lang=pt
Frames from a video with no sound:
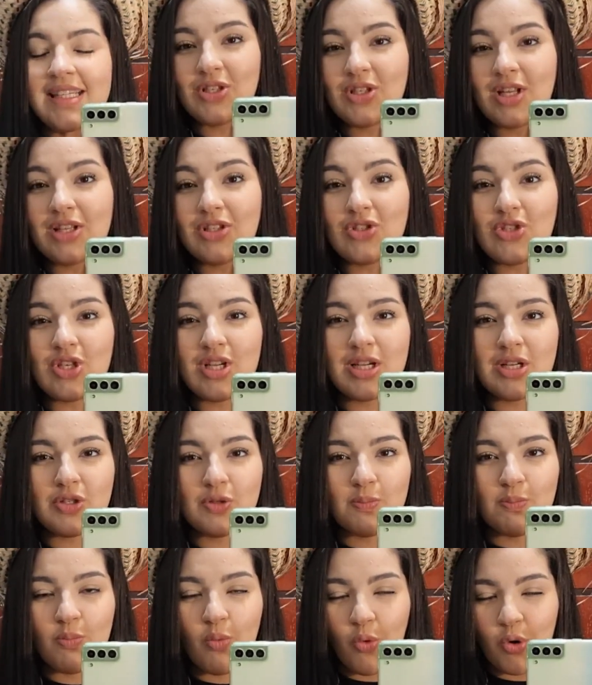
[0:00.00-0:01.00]
Tem dicas
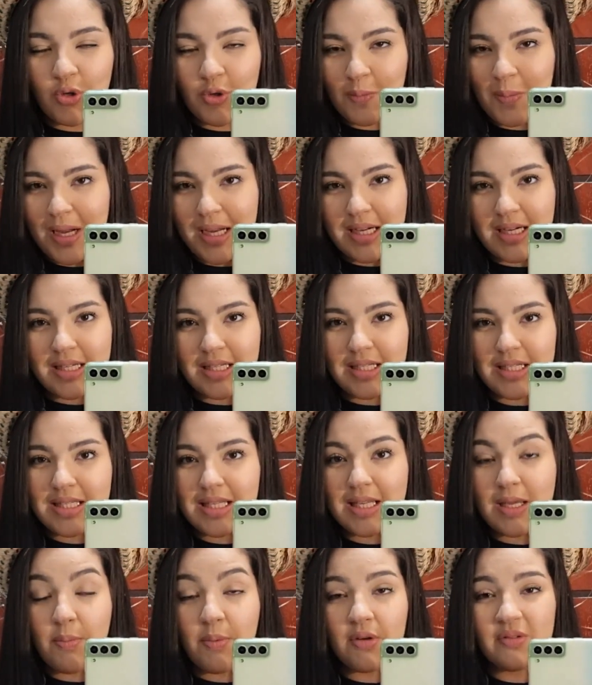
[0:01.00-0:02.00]
muito bacanas
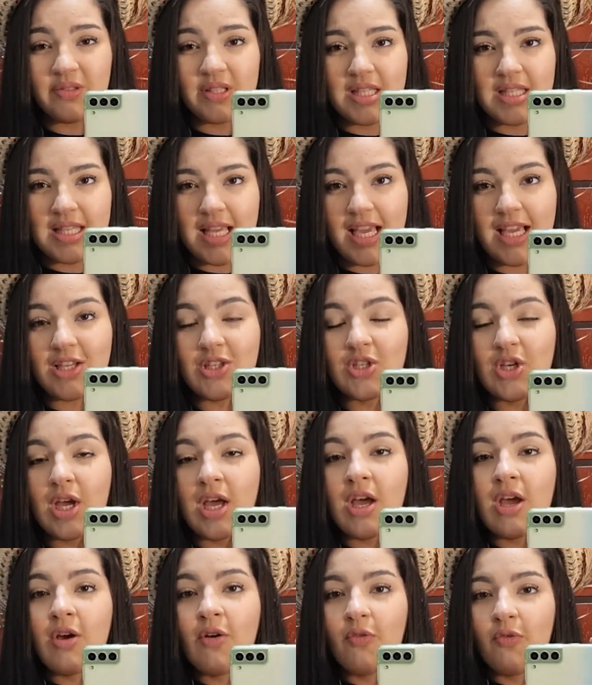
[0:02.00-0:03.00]
aqui para vocês.
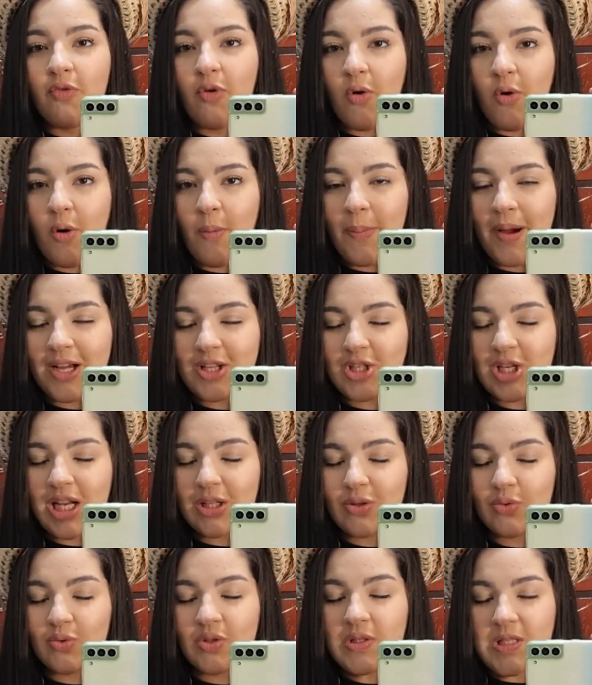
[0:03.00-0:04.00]
Vou compartilhar
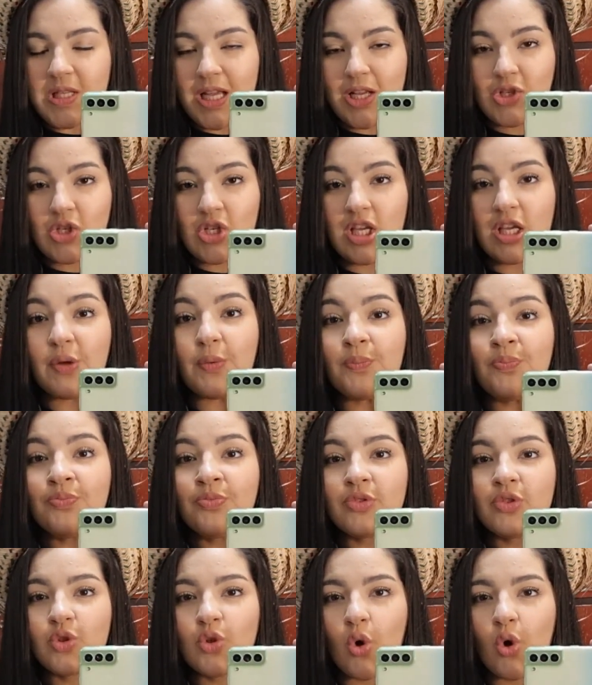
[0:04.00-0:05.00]
tudo certinho
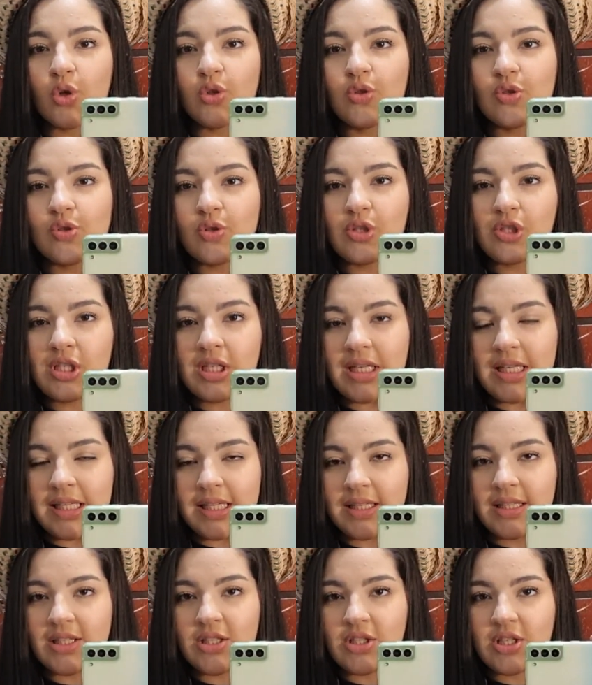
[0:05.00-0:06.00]
todos os
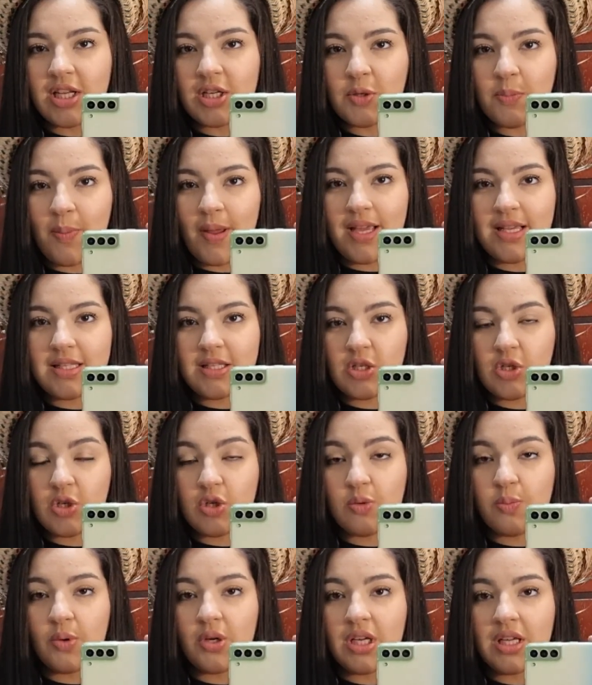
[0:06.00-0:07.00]
links das peças
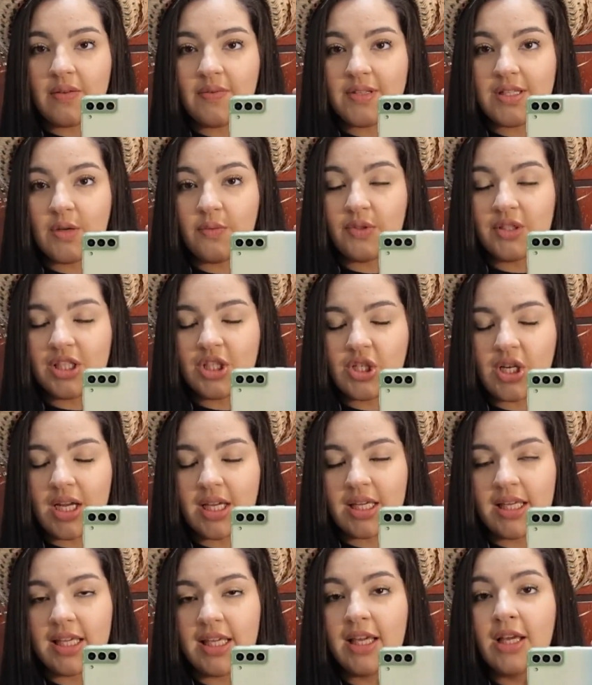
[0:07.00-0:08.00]
disponíveis. Eu vou deixar
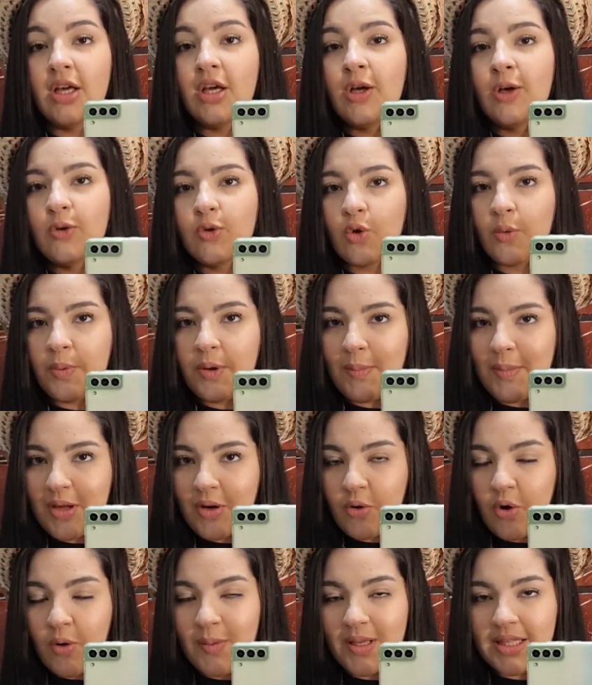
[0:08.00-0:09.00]
aqui no
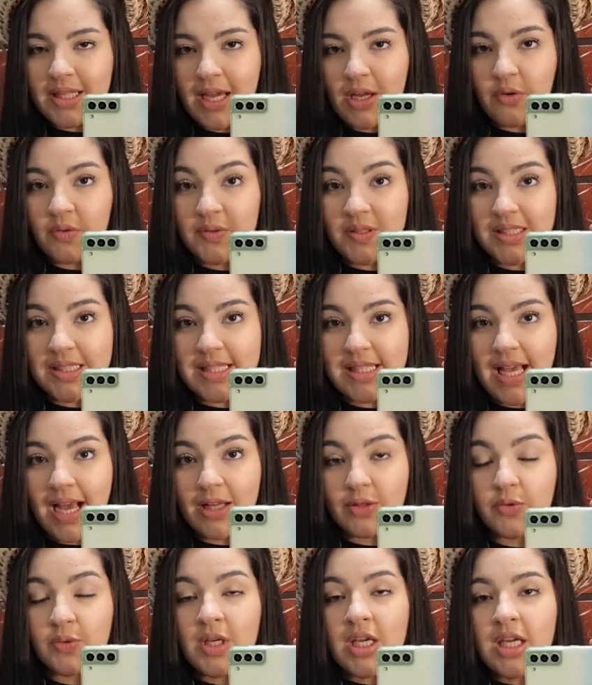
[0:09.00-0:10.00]
primeiro comentário
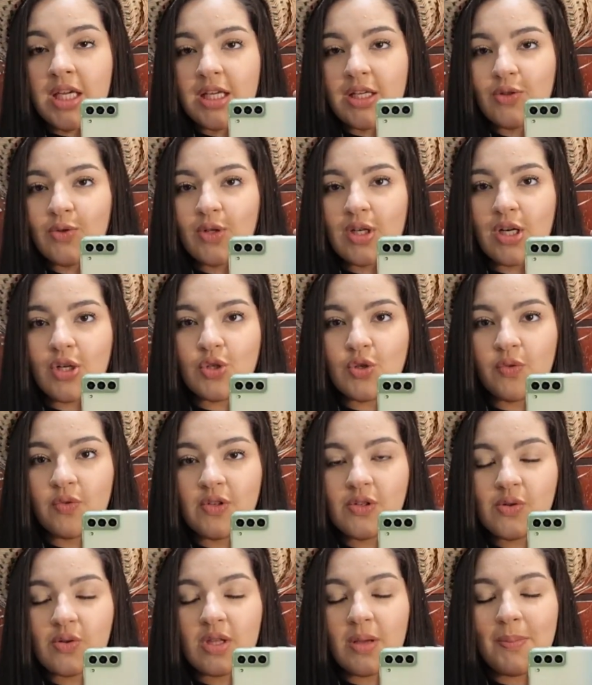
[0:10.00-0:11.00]
fixado. E durante o
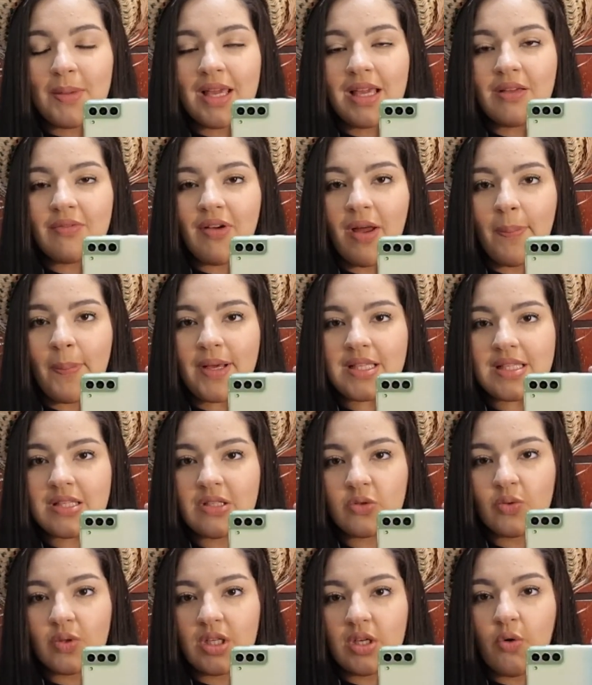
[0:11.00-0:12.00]
vídeo também vai
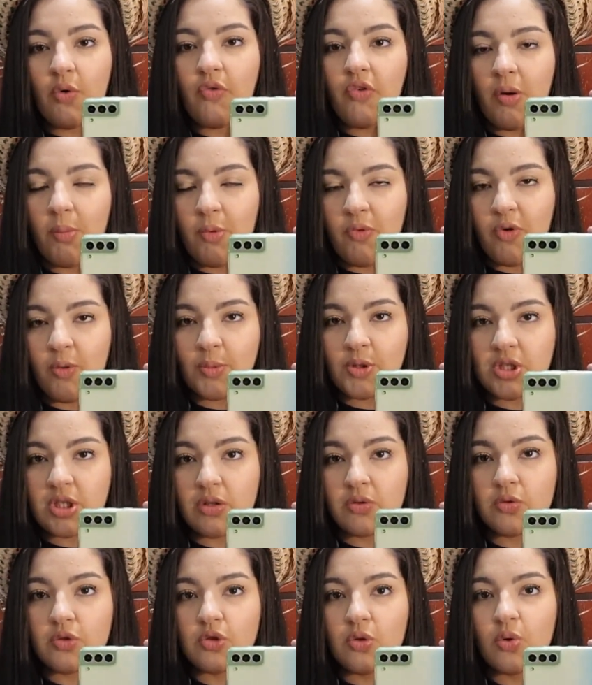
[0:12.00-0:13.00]
passando aí, conforme eu for
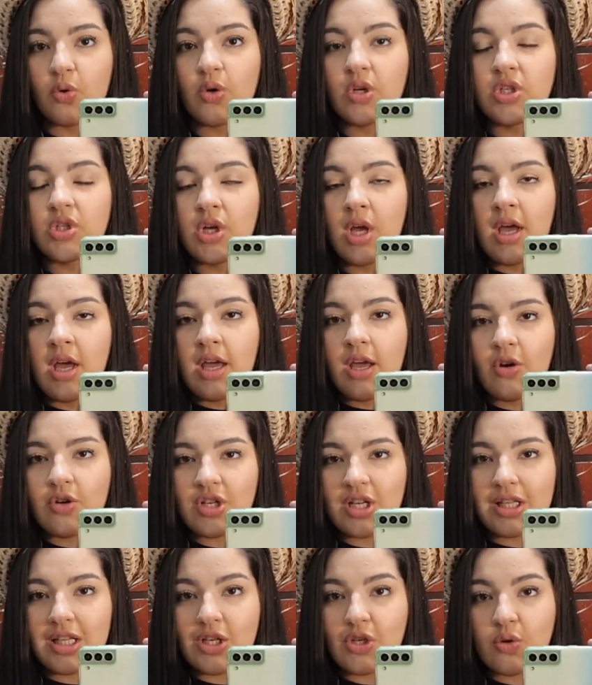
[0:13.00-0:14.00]
mostrando os looks, eu
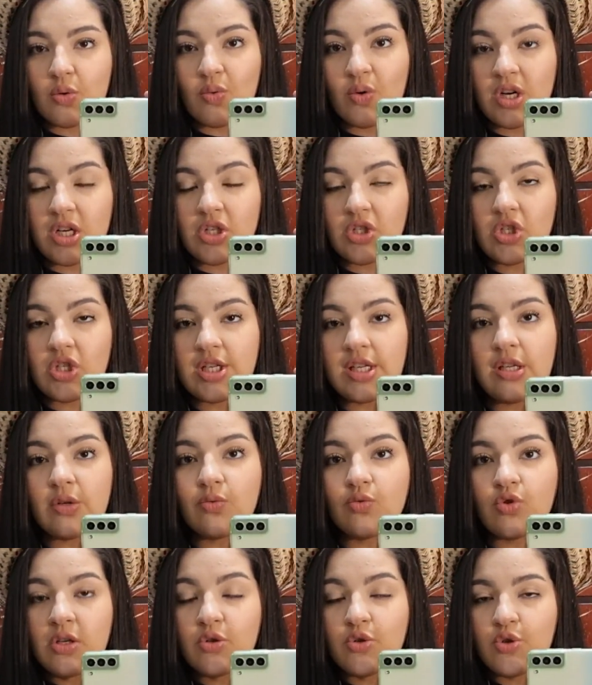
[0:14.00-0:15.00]
já deixo no
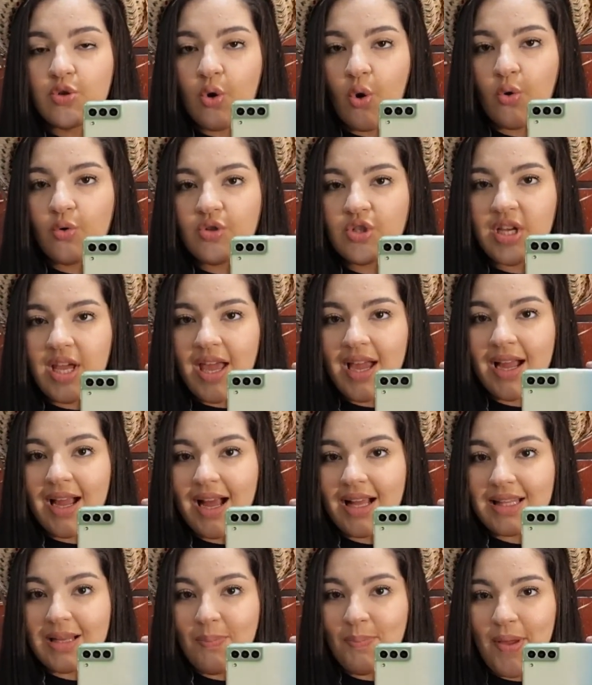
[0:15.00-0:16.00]
cantinho de onde é
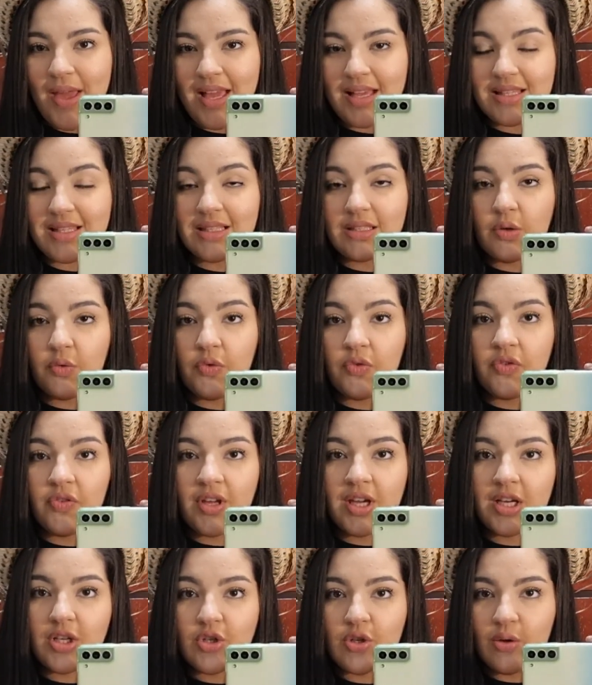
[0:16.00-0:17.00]
cada peça. Então
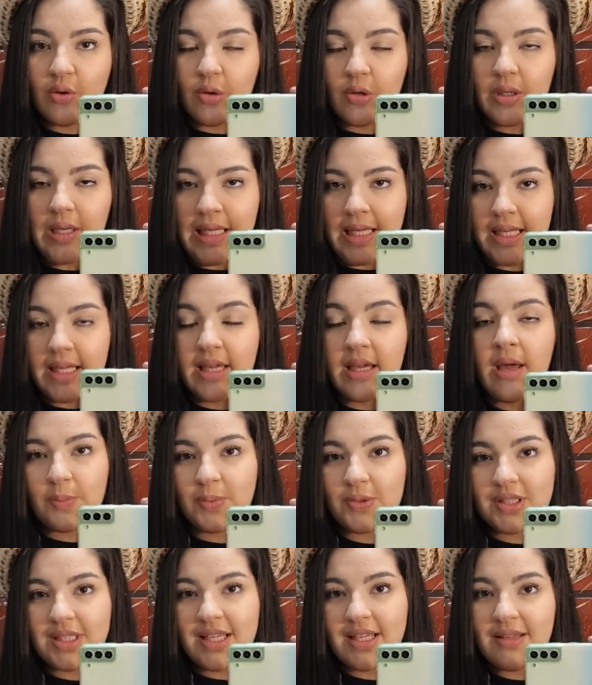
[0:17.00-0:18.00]
fica de olho aí, pra
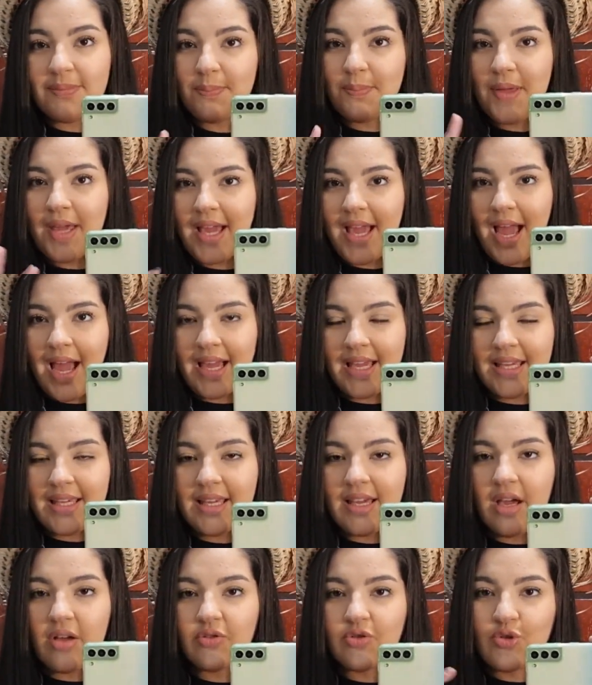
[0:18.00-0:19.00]
poder pegar
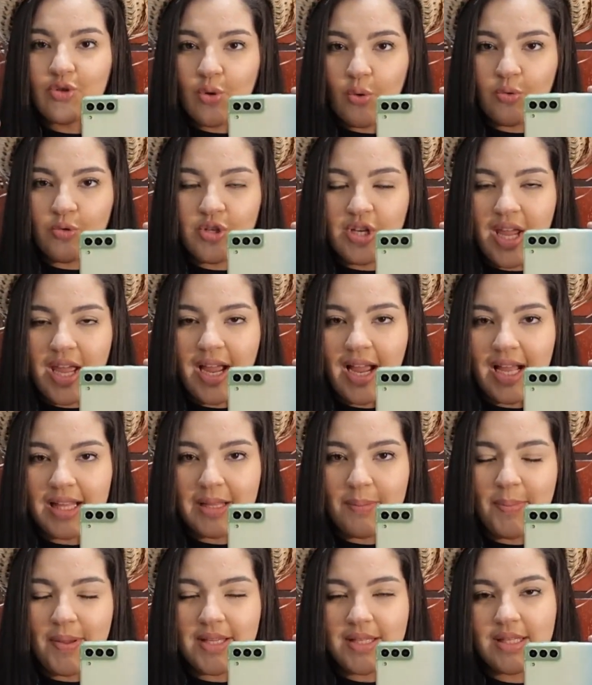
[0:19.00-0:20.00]
aí de onde é cada
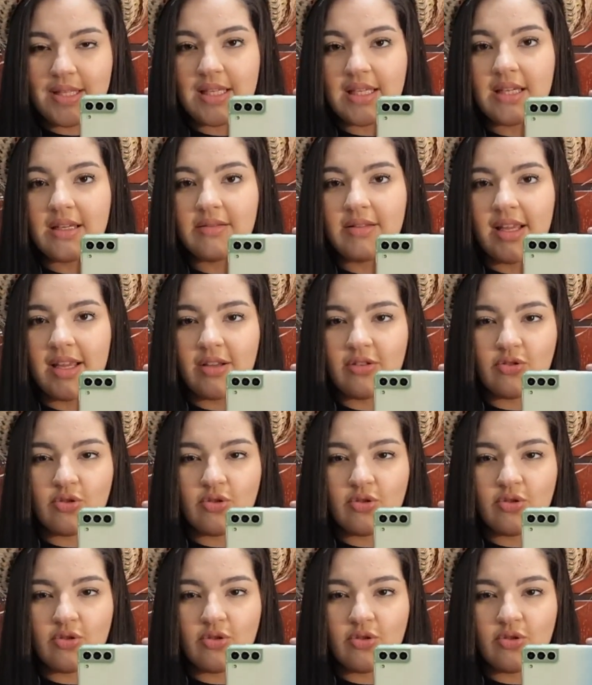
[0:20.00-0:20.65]
pecinha, né?